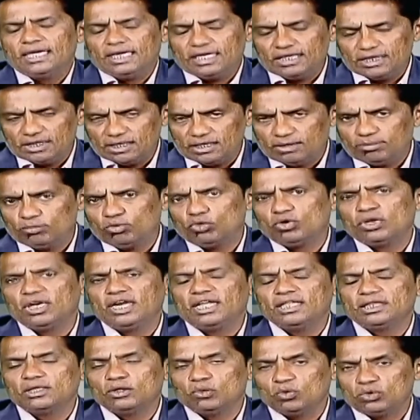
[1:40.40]
இந்த
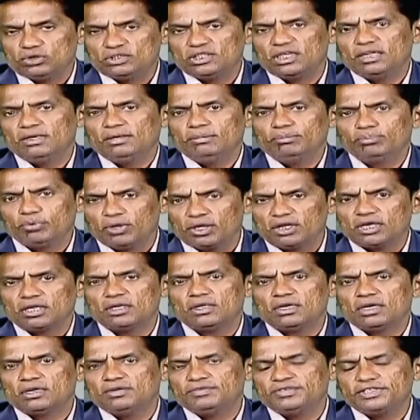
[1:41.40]
புக்கிலேருந்து ஒரு சில
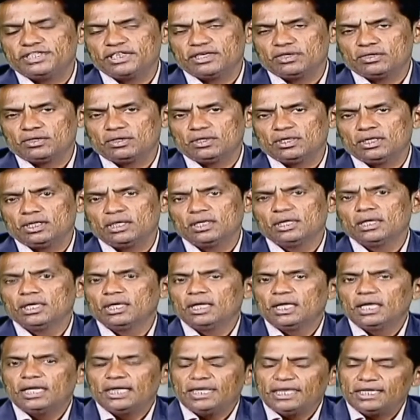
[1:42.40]
இம்பார்ட்டண்ட்டான விஷயம் இருக்குது
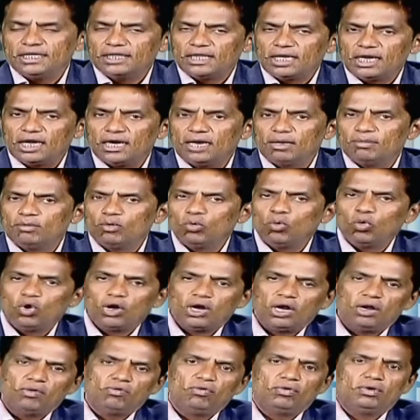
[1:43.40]
இதெல்லாம் நம்ம
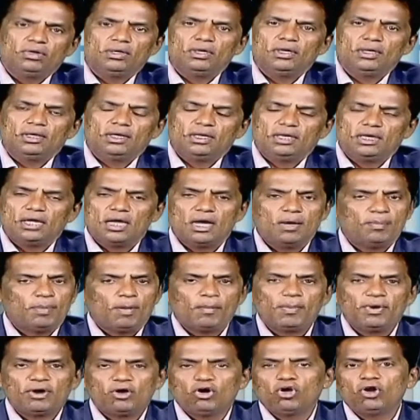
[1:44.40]
ஓரளவு நான்
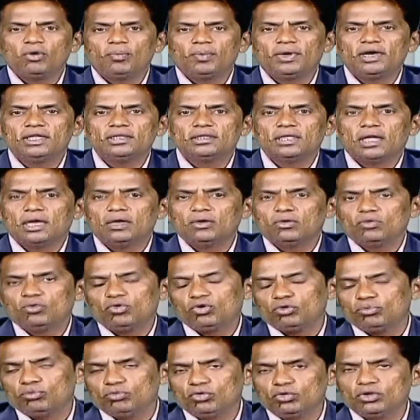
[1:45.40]
அப்பப்போ கவர் பண்ணியிருந்தாலும்
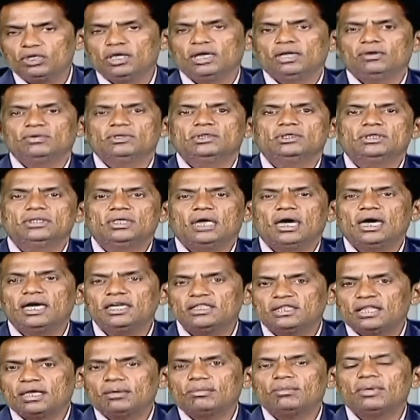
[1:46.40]
ஒரு புக்கில் வந்து
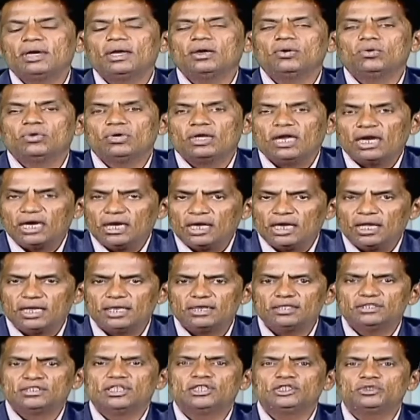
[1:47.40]
ஆணித்தரமாக நல்லா
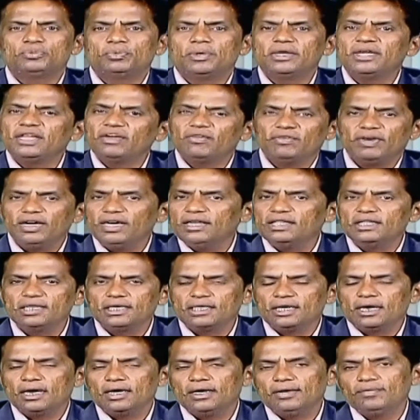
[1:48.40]
ரிசர்ச் பண்ணி அவங்க
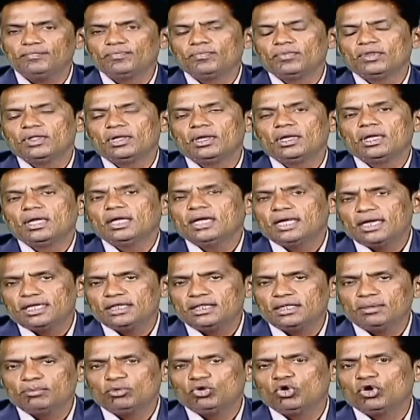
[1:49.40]
எழுதியிருக்கிறாங்க
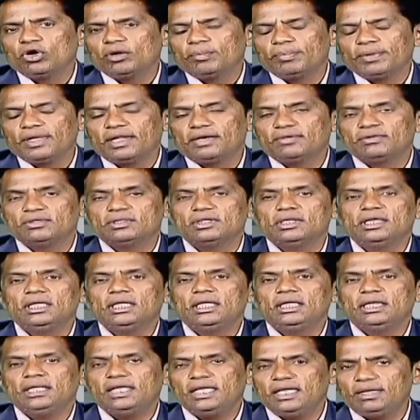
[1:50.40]
இந்த புக்கோட பேர் வந்து
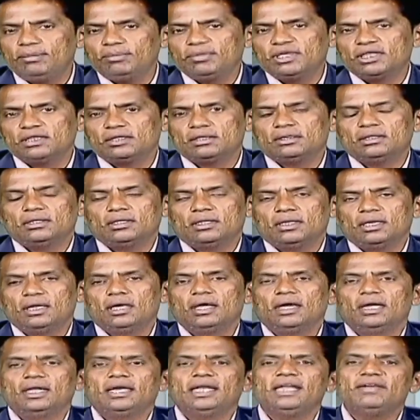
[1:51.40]
இ மித்
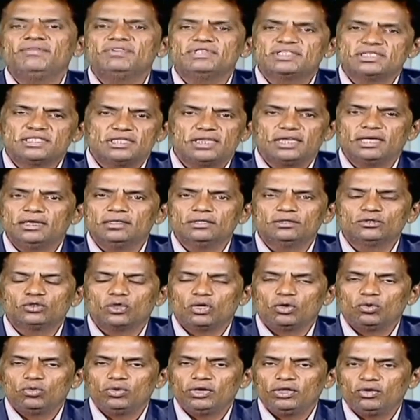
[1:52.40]
ரீவிசிட்டட்னு
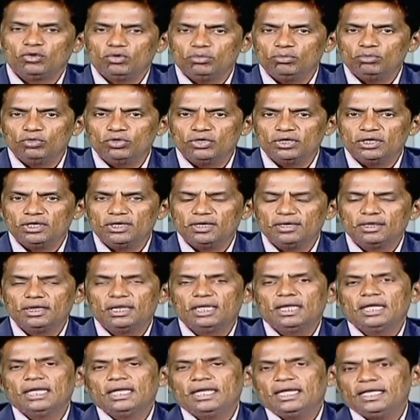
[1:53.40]
சொல்லக்கூடிய ஒரு புக்கு
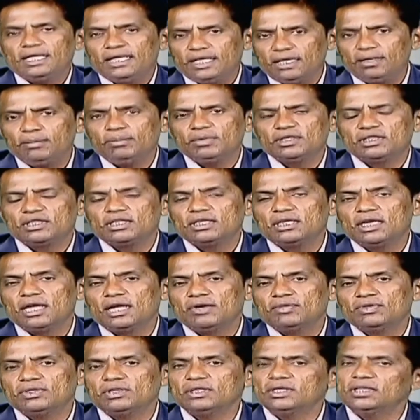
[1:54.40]
இ மித்துன்னா
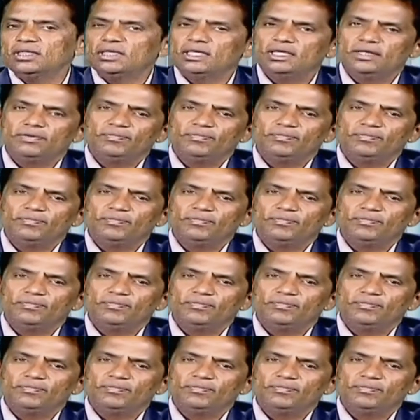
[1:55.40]
வந்து